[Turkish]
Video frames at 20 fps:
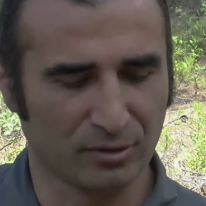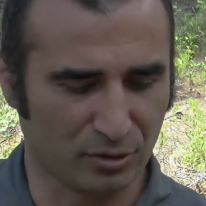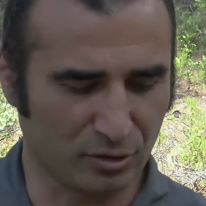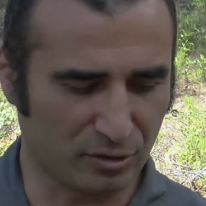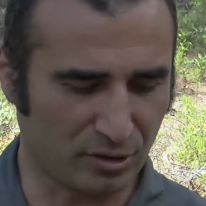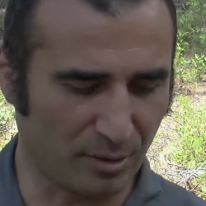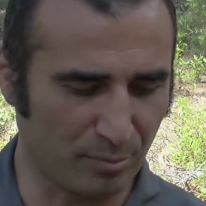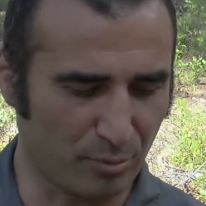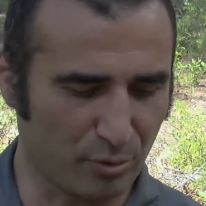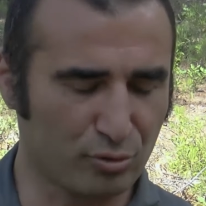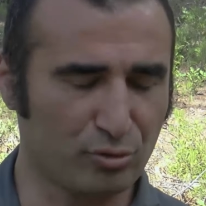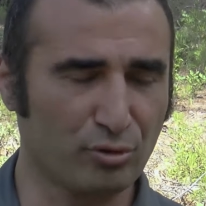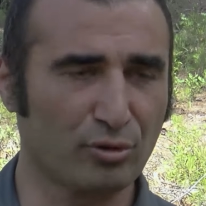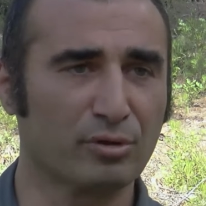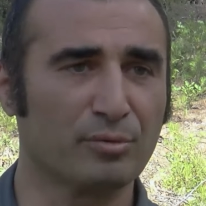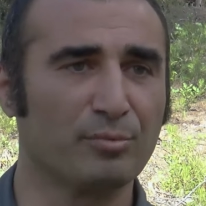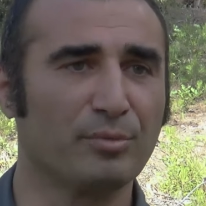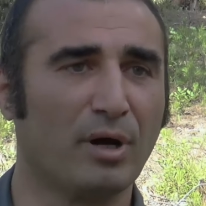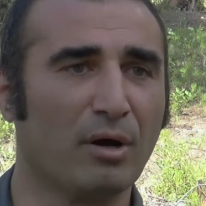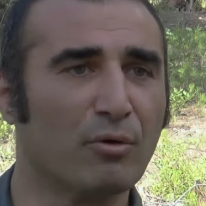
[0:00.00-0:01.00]
Kitap
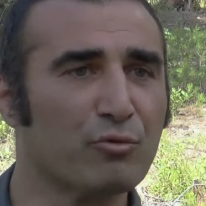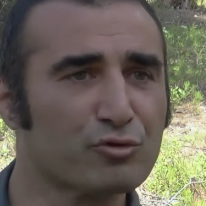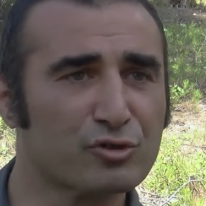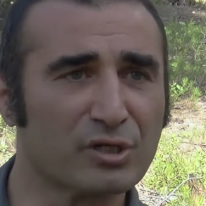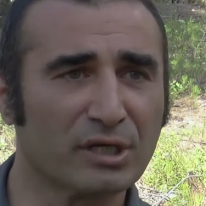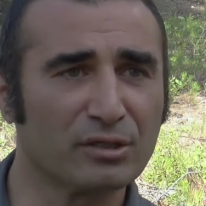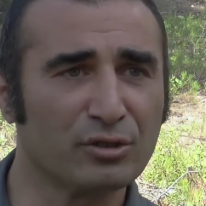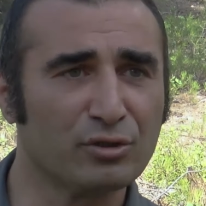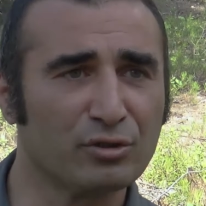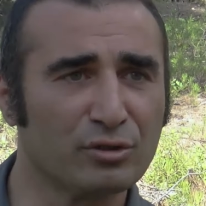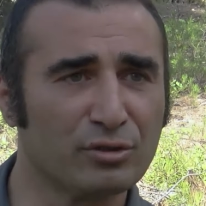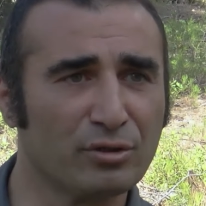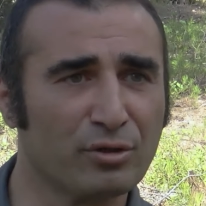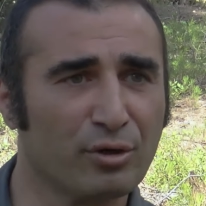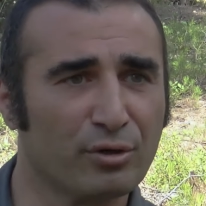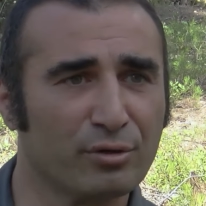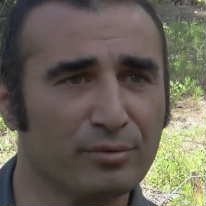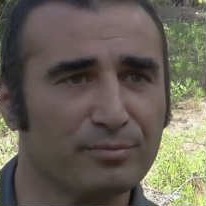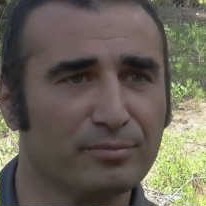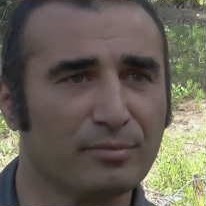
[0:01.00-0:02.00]
okuyorum, havuza
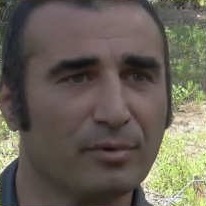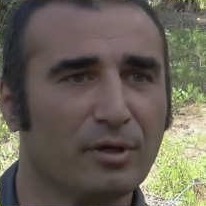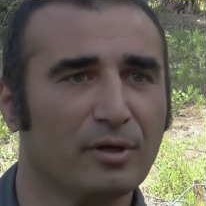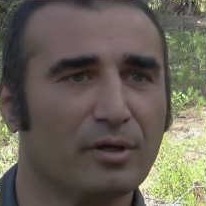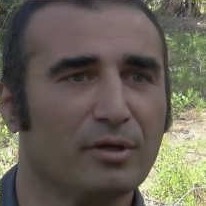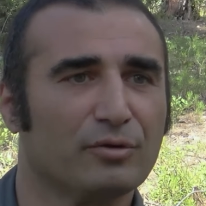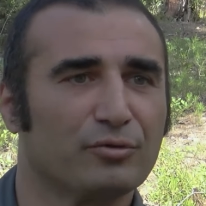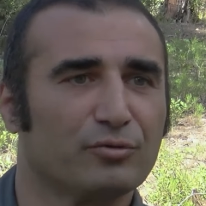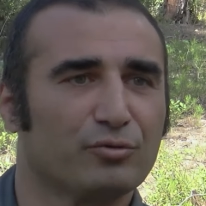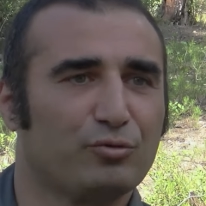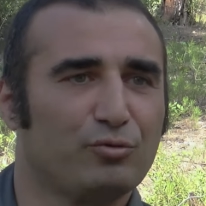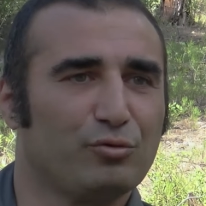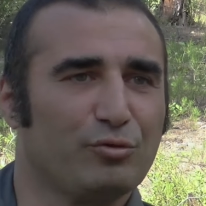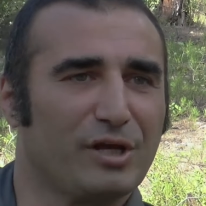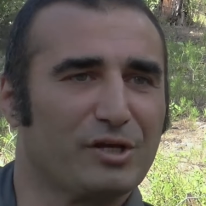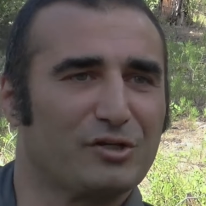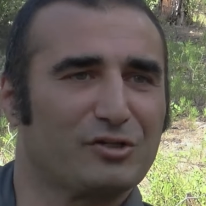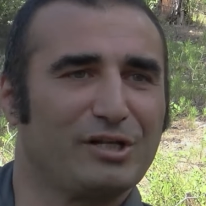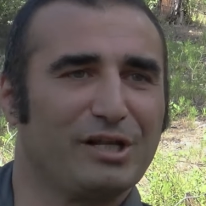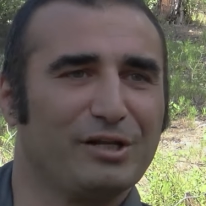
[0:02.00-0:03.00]
giriyorum,
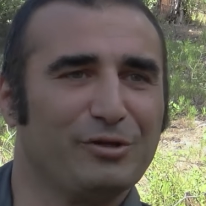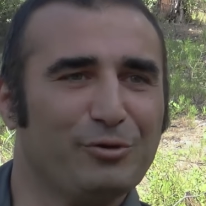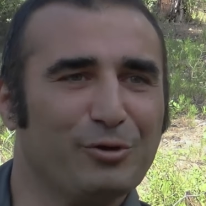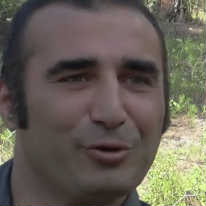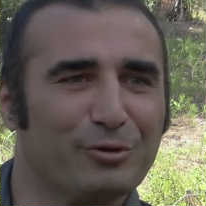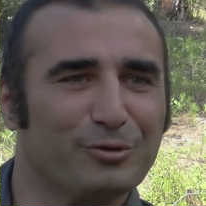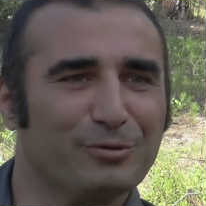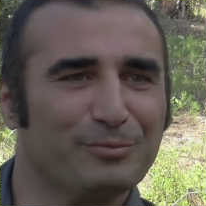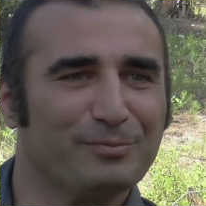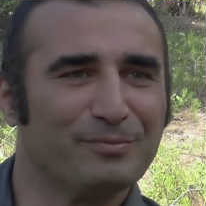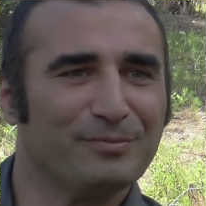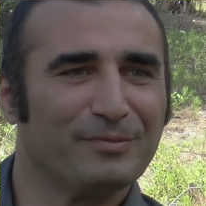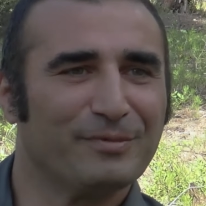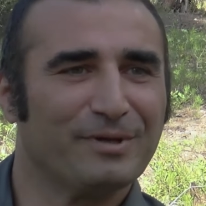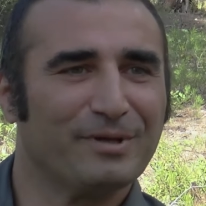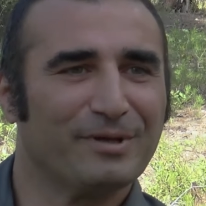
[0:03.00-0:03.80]
güneşleniyorum,